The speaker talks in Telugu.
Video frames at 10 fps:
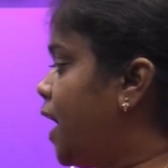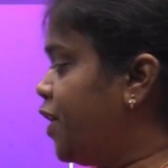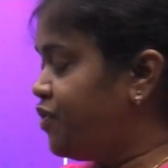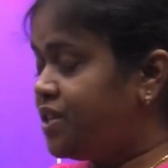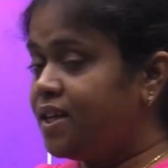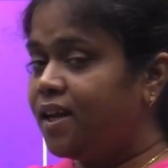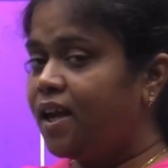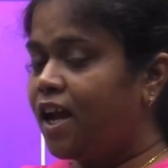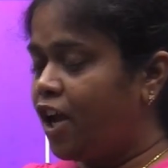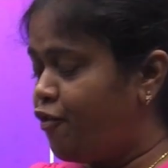ఎఫ్సిఐ
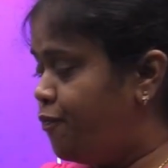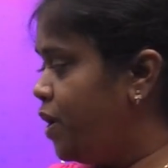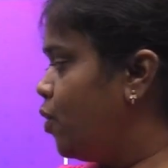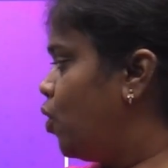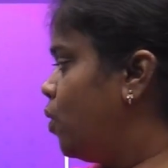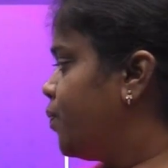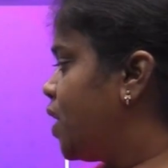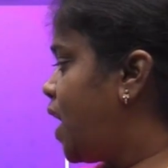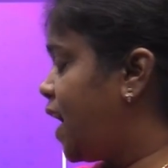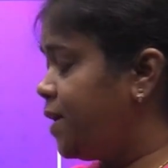ఎఫ్బిఓ
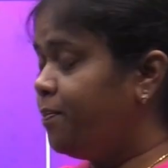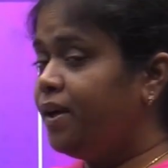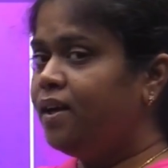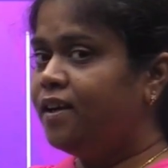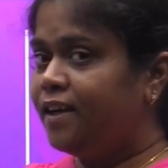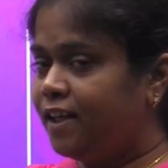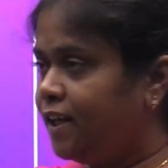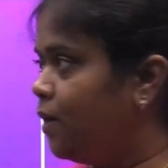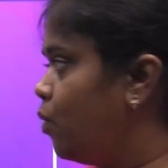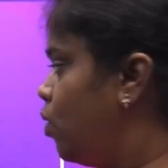ఐబి
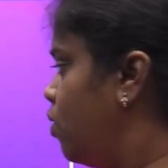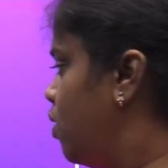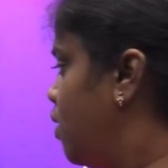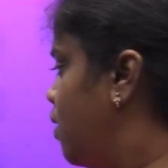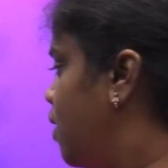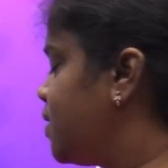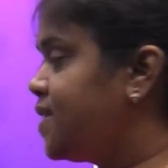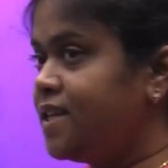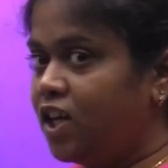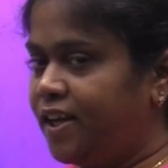డిఏఓ
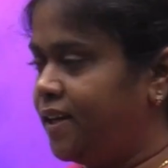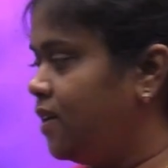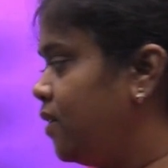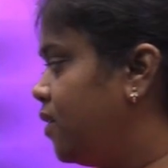సింగరేణి